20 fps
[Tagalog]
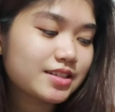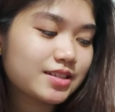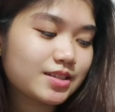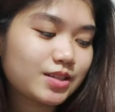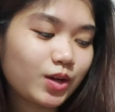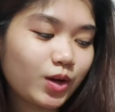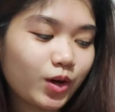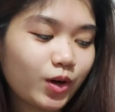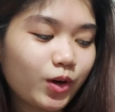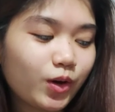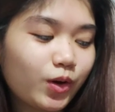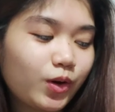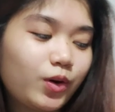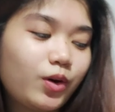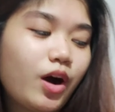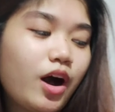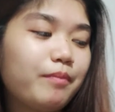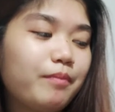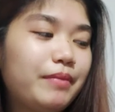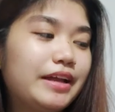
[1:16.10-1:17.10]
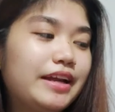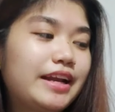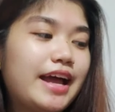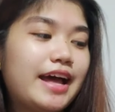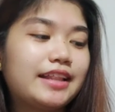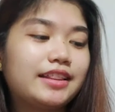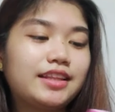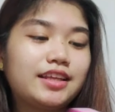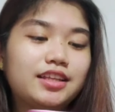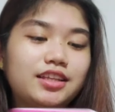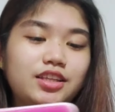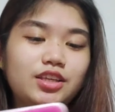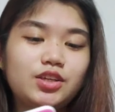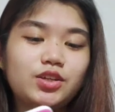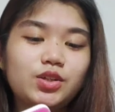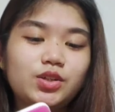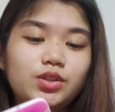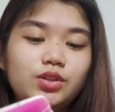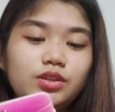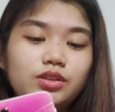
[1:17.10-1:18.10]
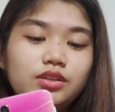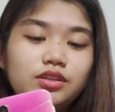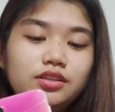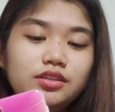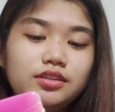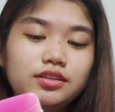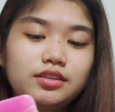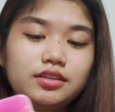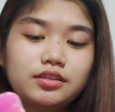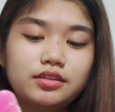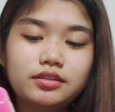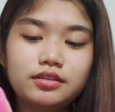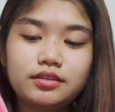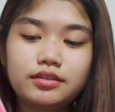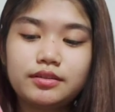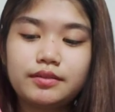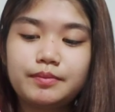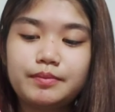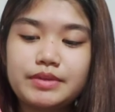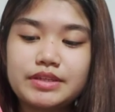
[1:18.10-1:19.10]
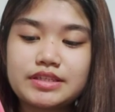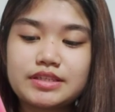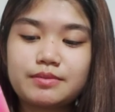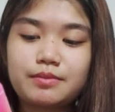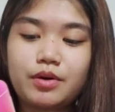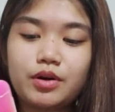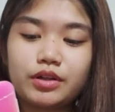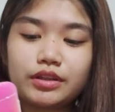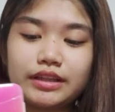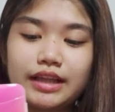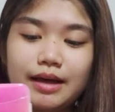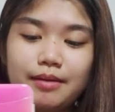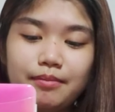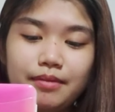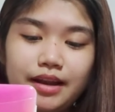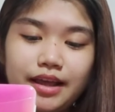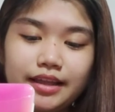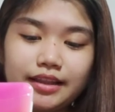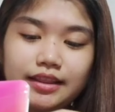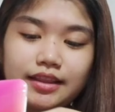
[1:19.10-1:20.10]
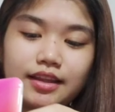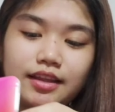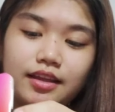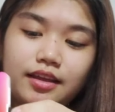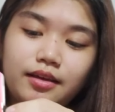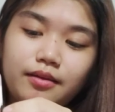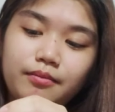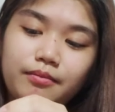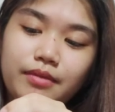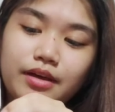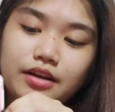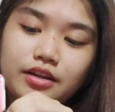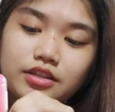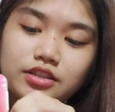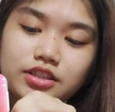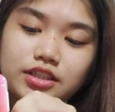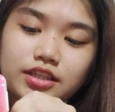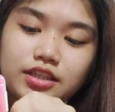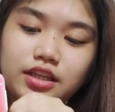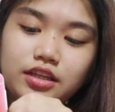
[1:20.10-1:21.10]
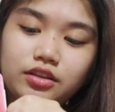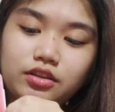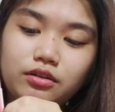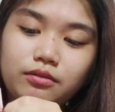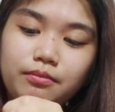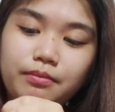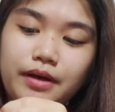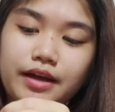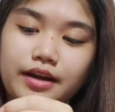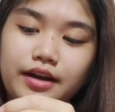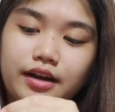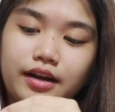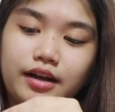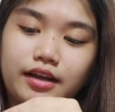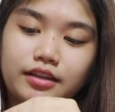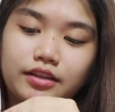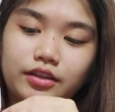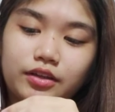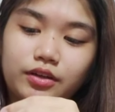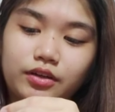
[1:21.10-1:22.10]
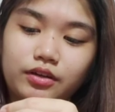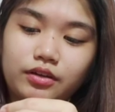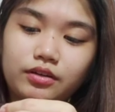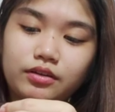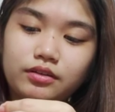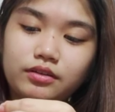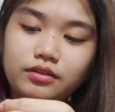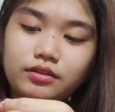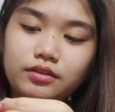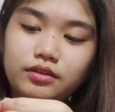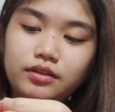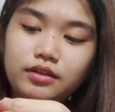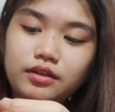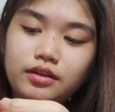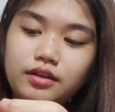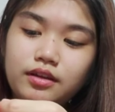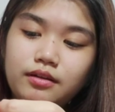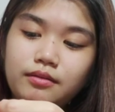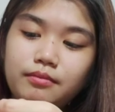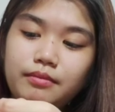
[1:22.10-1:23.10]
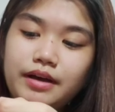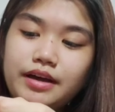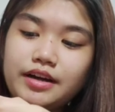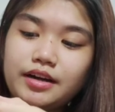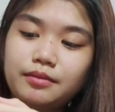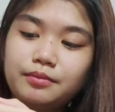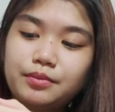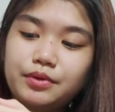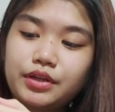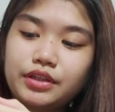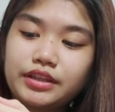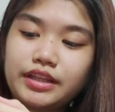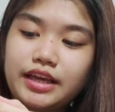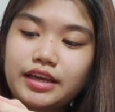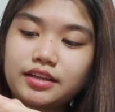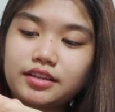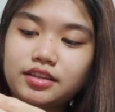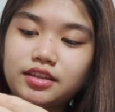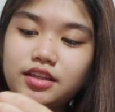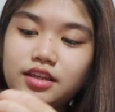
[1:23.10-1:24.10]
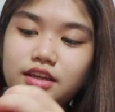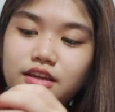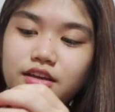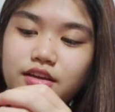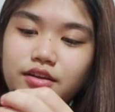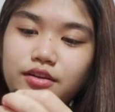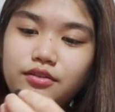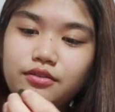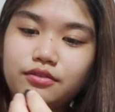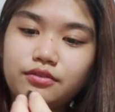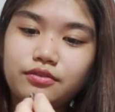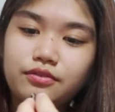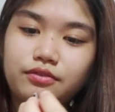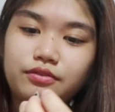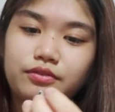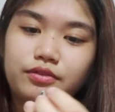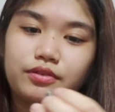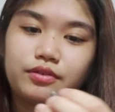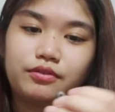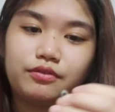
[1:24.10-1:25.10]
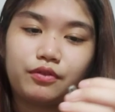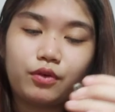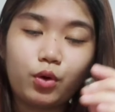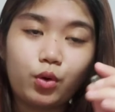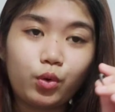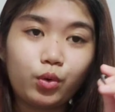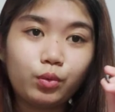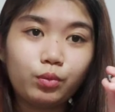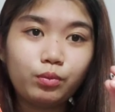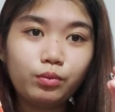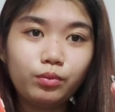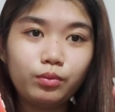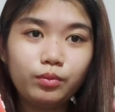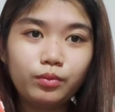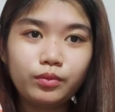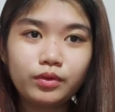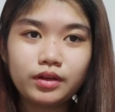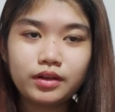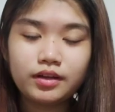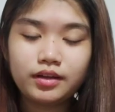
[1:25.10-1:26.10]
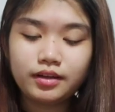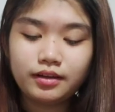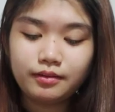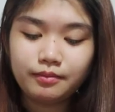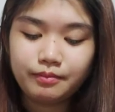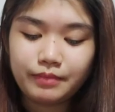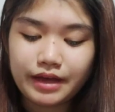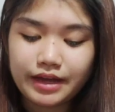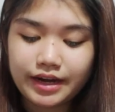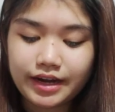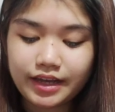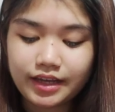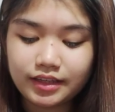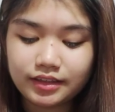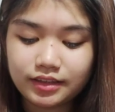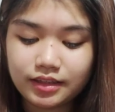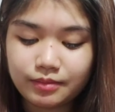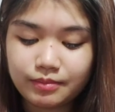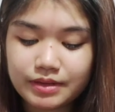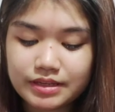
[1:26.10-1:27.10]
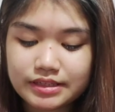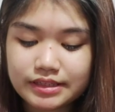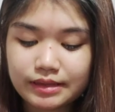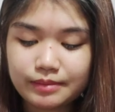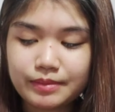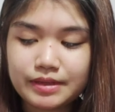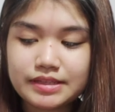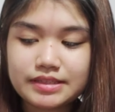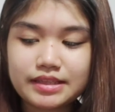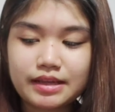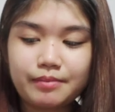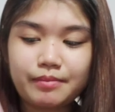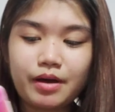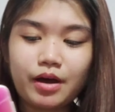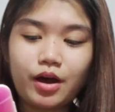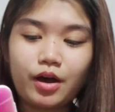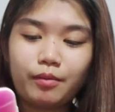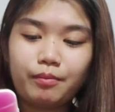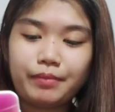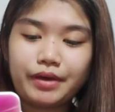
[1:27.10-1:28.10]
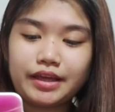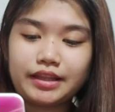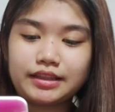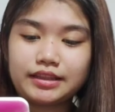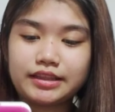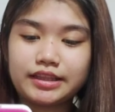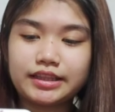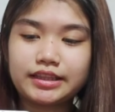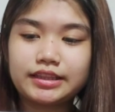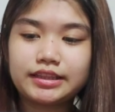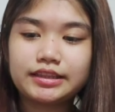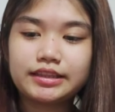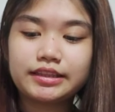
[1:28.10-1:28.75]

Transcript: So, open natin yung mismong tablet. Meron siya ditong parang ano, parang protective foam para hindi basta-basta ma-open.